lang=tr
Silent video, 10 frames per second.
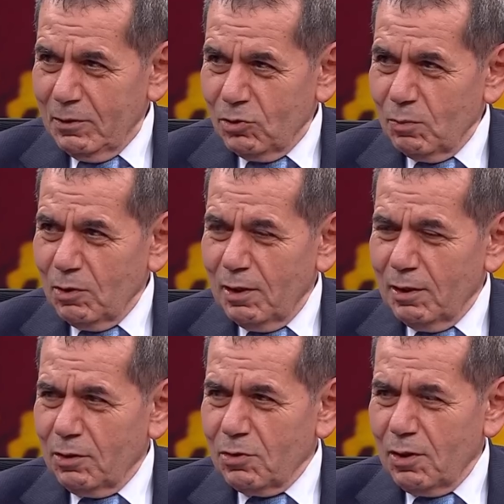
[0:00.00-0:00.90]
şimdi
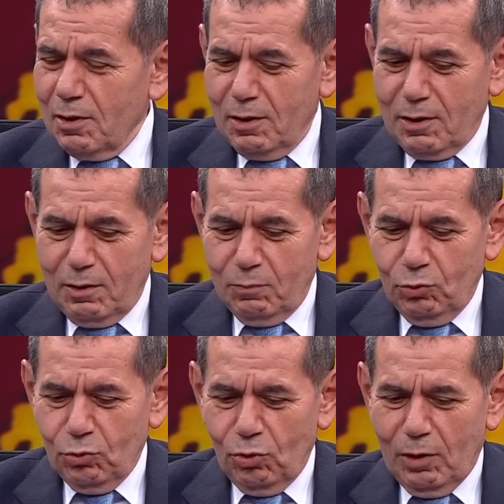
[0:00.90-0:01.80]

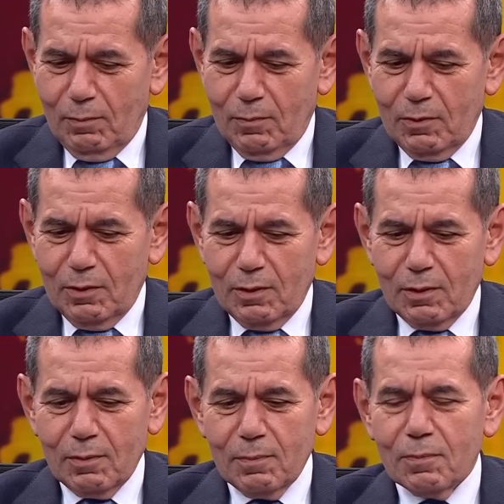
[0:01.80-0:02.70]
Galatasaray'daki bu dönem
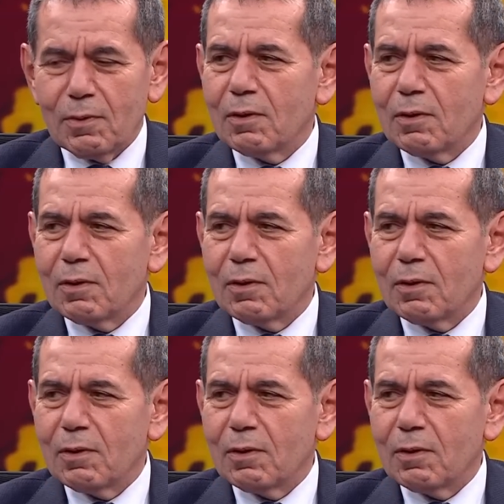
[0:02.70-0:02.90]
e,